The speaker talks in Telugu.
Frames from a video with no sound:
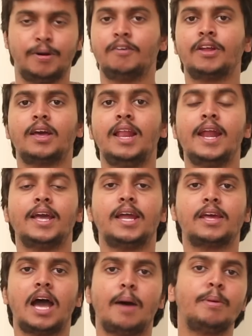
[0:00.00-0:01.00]
పవన్ కళ్యాణ్
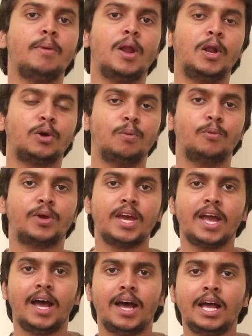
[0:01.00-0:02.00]
గారి అభిమానులకు
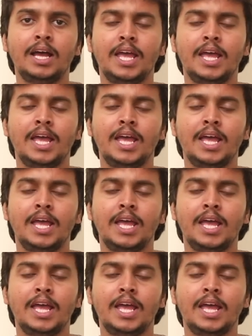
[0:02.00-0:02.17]
ముఖ్యంగా